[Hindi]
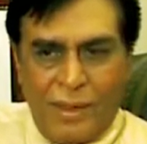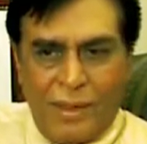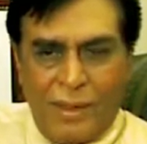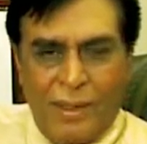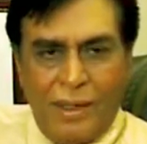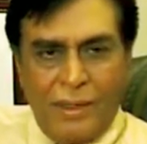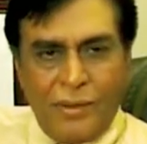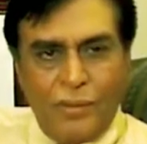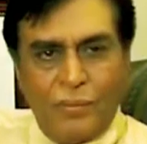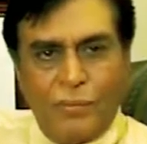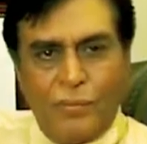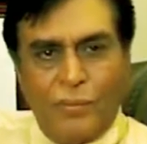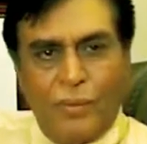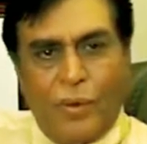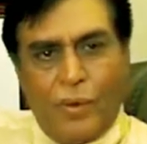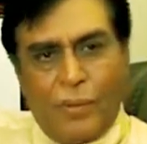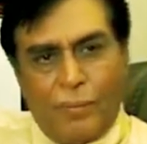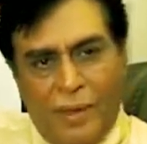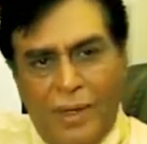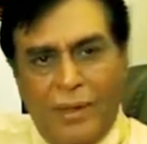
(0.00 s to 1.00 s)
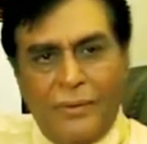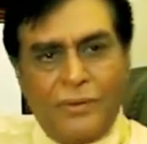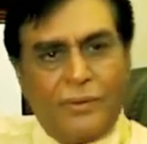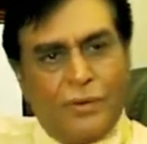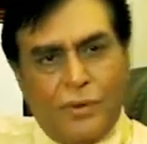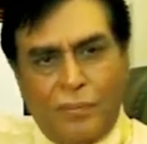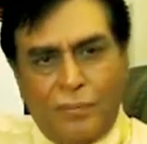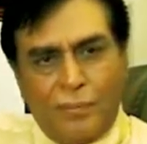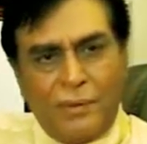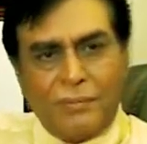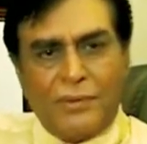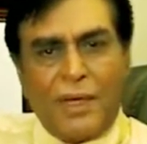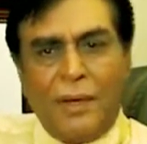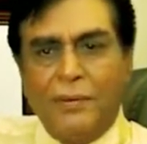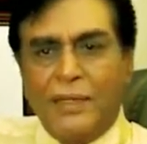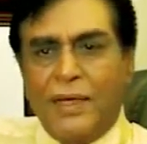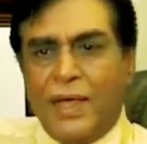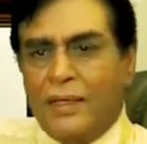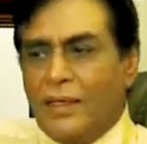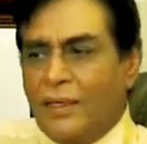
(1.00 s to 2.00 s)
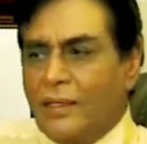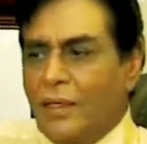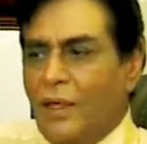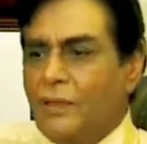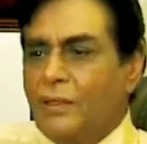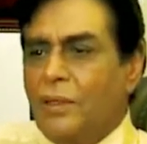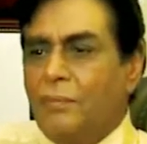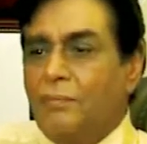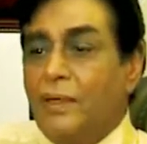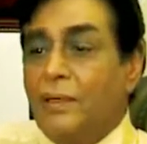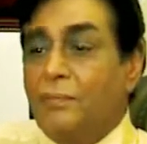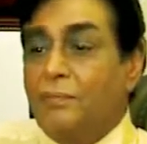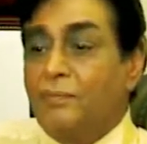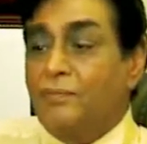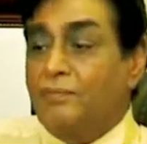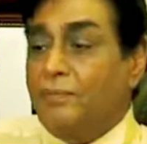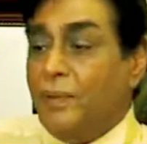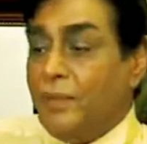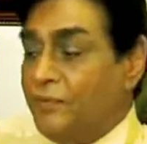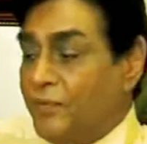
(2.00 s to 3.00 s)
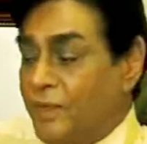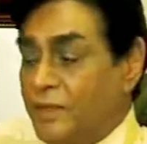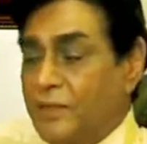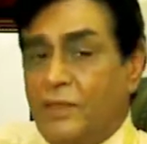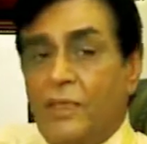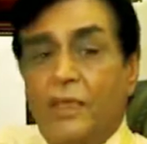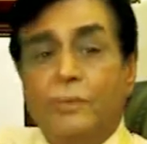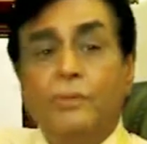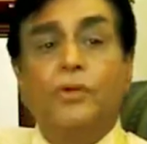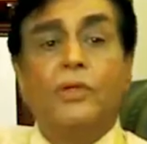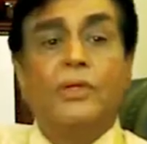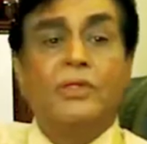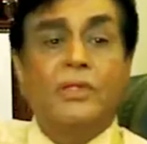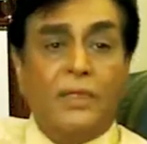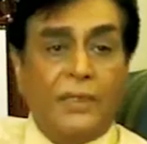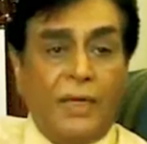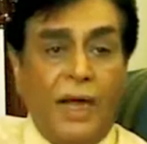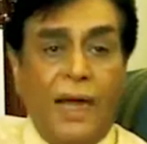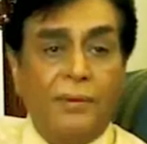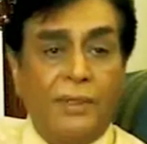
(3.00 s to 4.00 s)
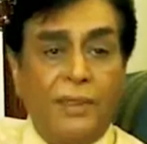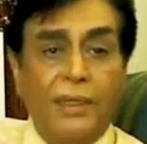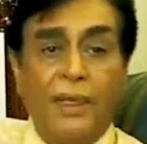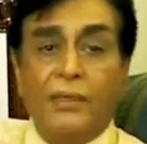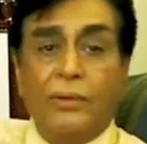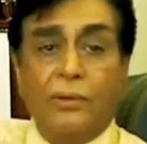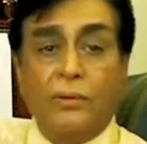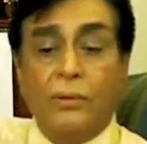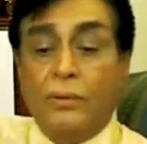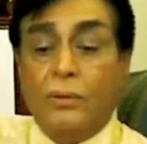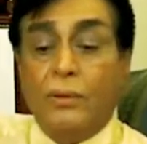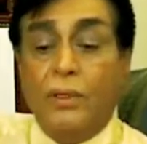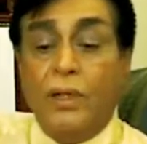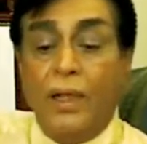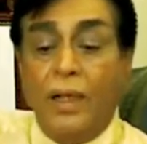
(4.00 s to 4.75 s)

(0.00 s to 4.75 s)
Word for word: हाँ और मैं उनसे मेम साहब भी कहता था और जब मैंने फर्स्ट डे भी उनके साथ काम किया तो